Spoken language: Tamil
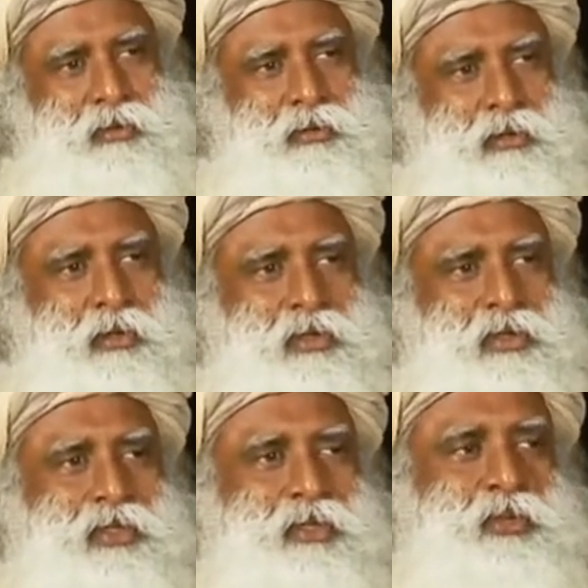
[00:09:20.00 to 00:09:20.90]

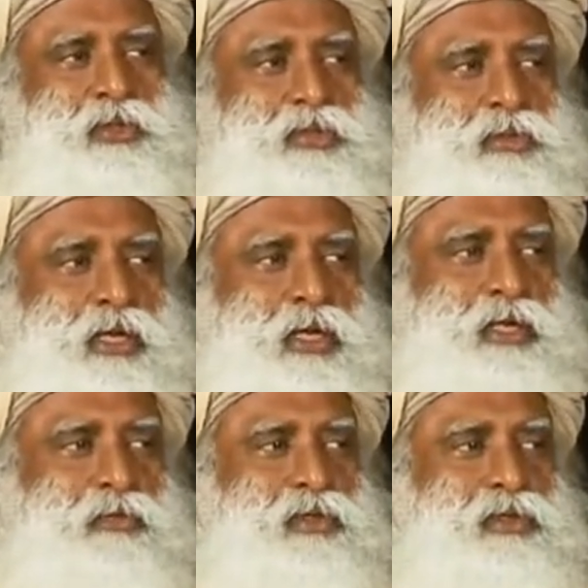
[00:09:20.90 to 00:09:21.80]
உங்களுக்குள்ள சுமக்கிற
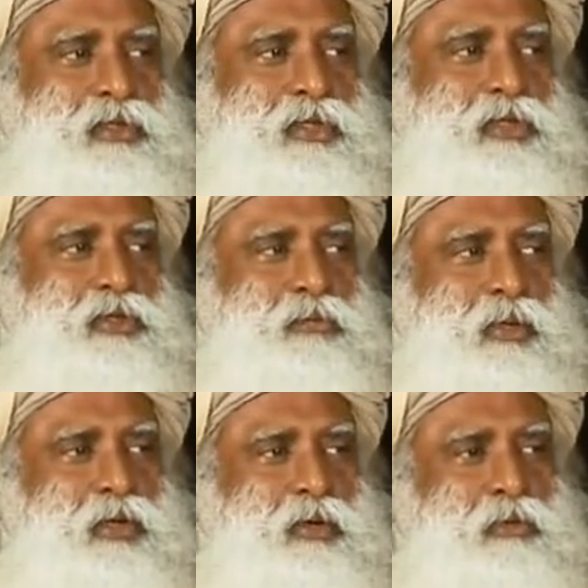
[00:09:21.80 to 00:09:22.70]
குப்பையெல்லாம்
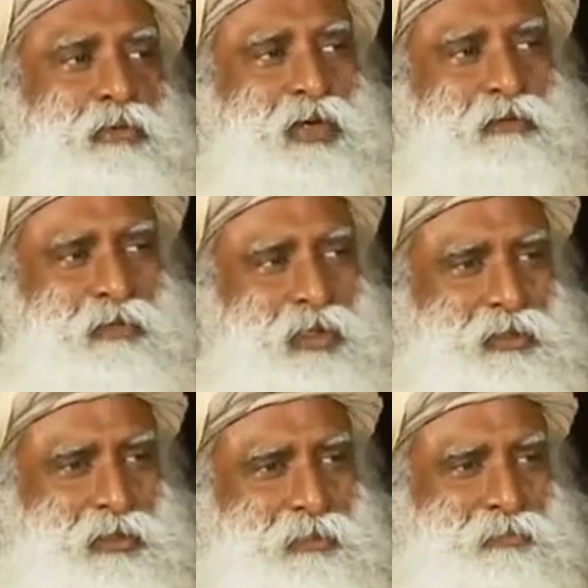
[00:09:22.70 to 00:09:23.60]
அதிவேகமாக
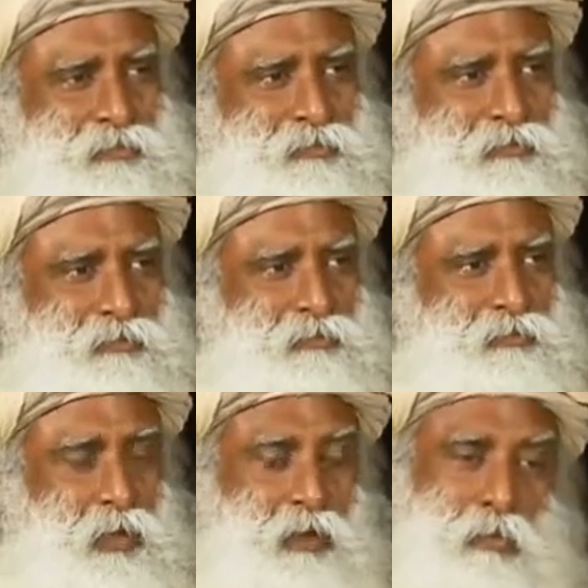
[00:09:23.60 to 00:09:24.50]
உரமாகிறத
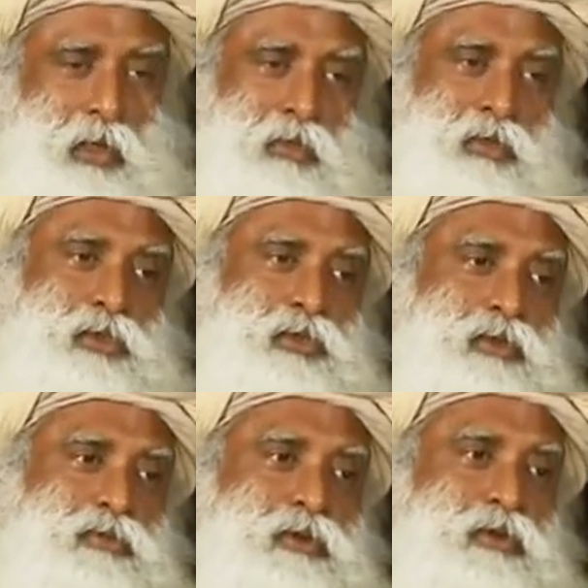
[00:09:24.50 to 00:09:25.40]
கவனிப்பீங்க உரம்
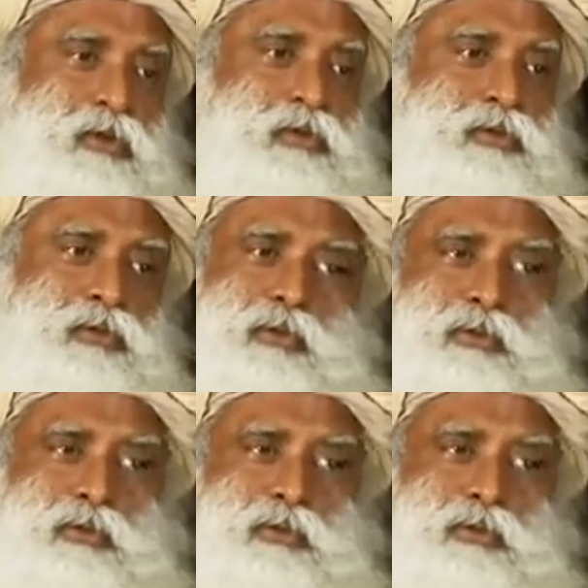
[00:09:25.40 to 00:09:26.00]
வளர்ச்சிக்கு நல்லது